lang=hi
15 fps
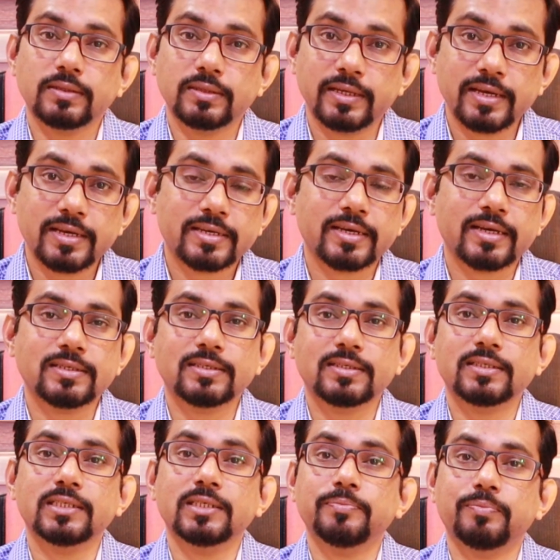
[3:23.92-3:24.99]
दे कैन
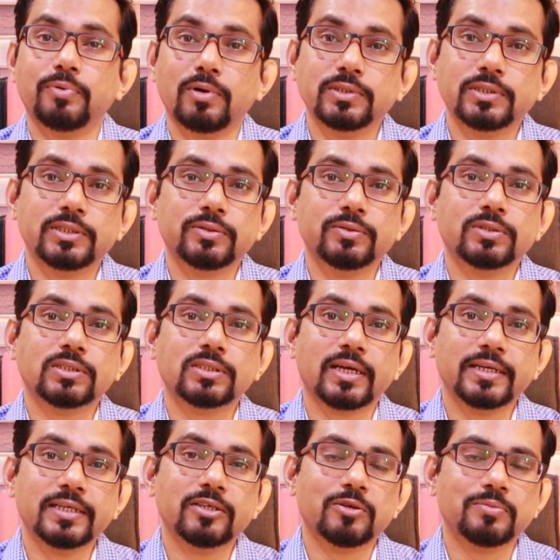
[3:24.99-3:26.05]
सी पॉजिटिव
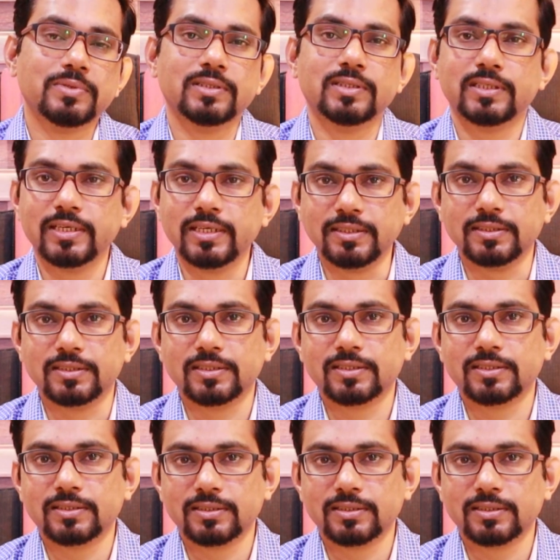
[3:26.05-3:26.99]
साइड ऑफ द थिंग्स